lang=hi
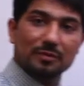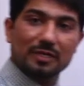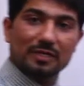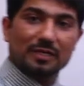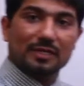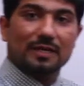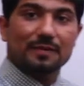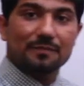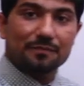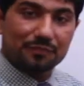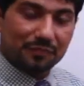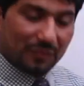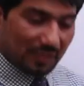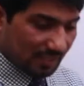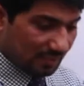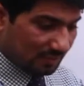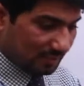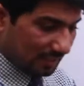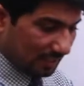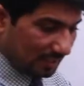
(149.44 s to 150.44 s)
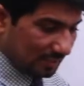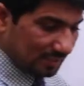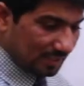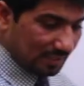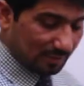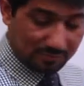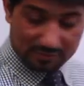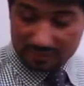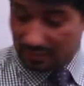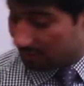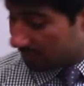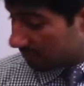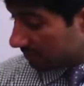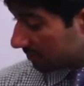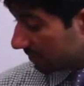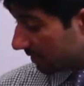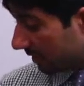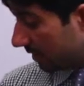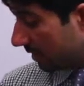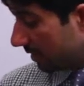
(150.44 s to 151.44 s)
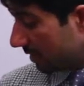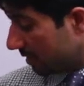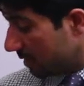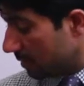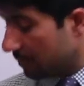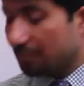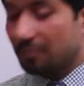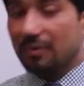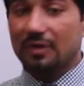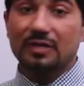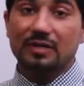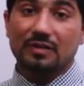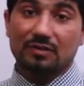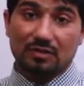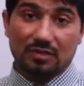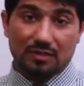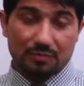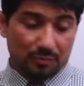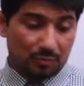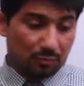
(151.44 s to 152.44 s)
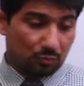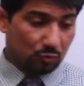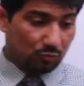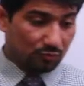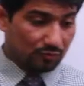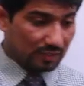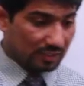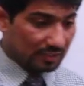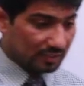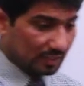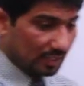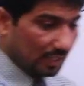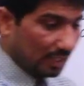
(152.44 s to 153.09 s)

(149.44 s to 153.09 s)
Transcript: बन गया इस तरह से आप जनरल से पर्टिकुलर में मूव करते